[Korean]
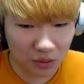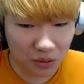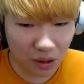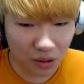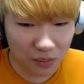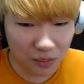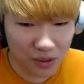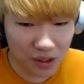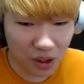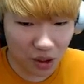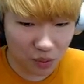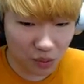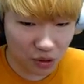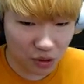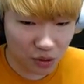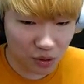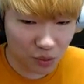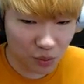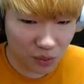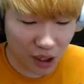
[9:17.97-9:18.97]
아 밀가루
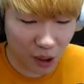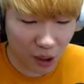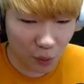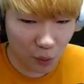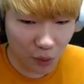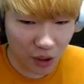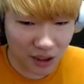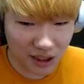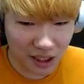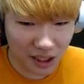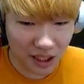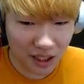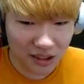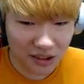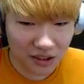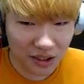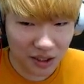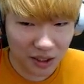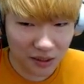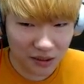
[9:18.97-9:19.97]
먹긴 좀 가오가
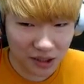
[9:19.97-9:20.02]
상하는데